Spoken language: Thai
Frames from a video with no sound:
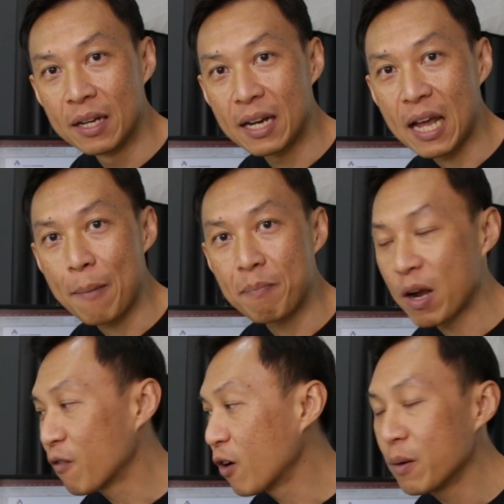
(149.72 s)
นะครับ ไม
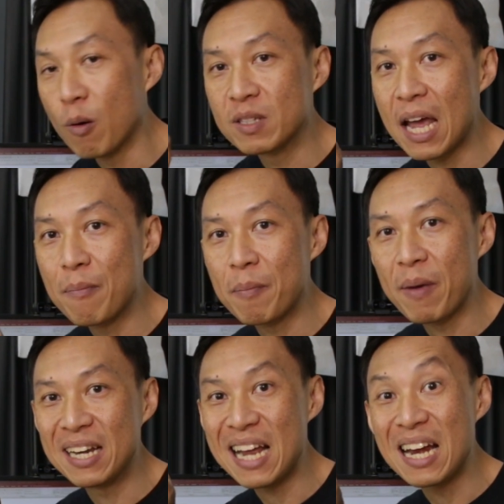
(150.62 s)
โครโฟนที่ผมใช้มัน
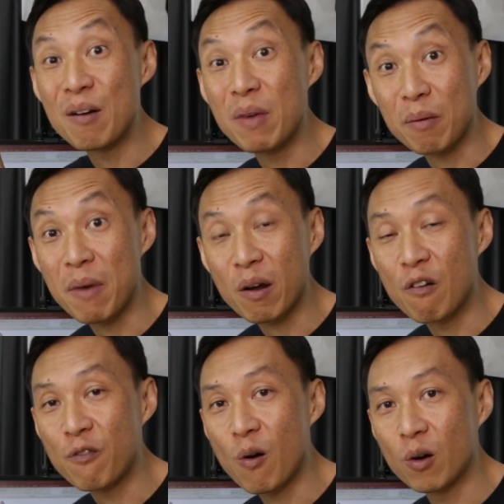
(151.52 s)
เป็นดินามิกไมโคร
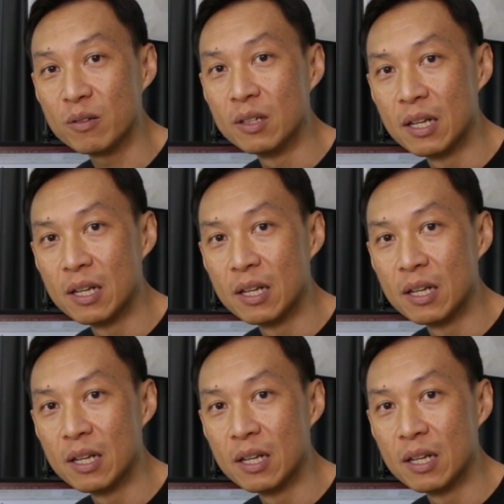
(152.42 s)
โฟน